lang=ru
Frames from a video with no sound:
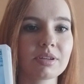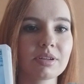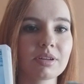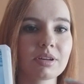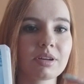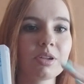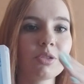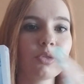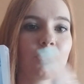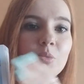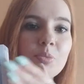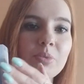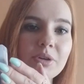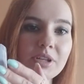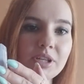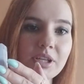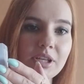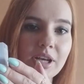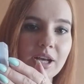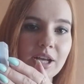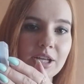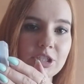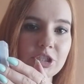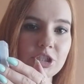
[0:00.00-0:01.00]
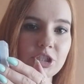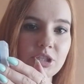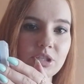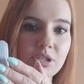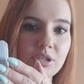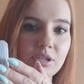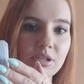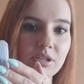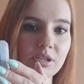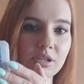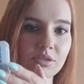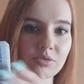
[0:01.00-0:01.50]
Голубые
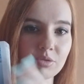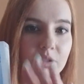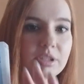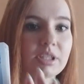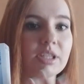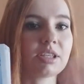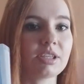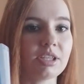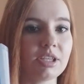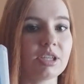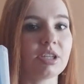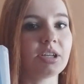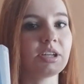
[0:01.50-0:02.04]
очки вот такие